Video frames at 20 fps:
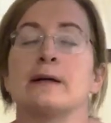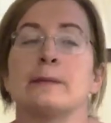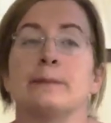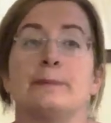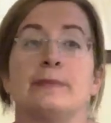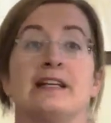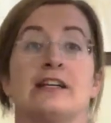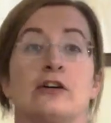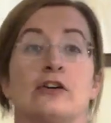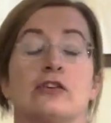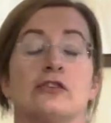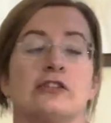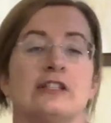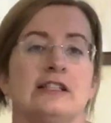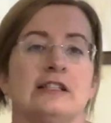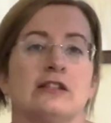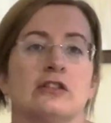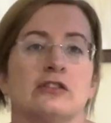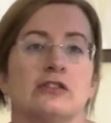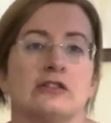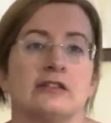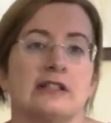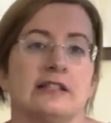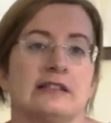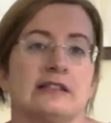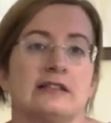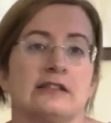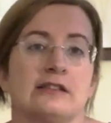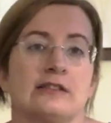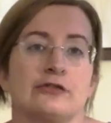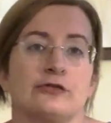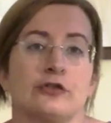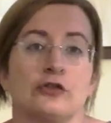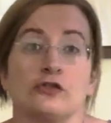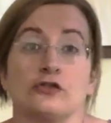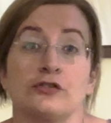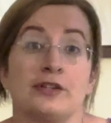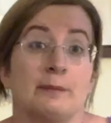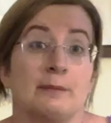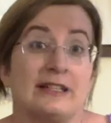però io eh, sono
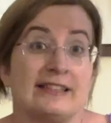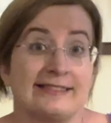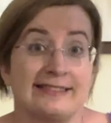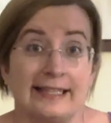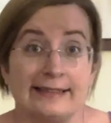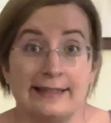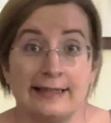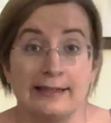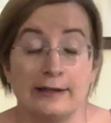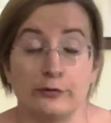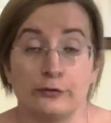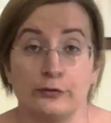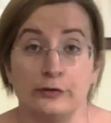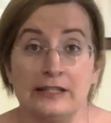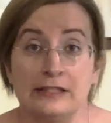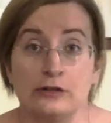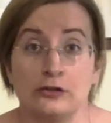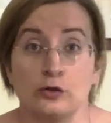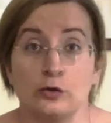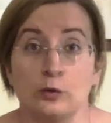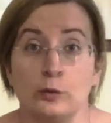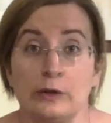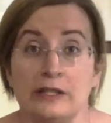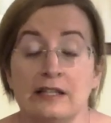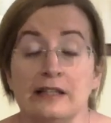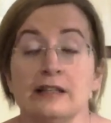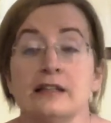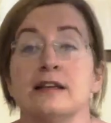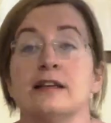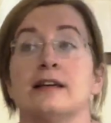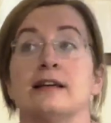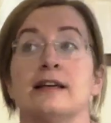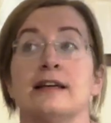sempre stata in affitto qui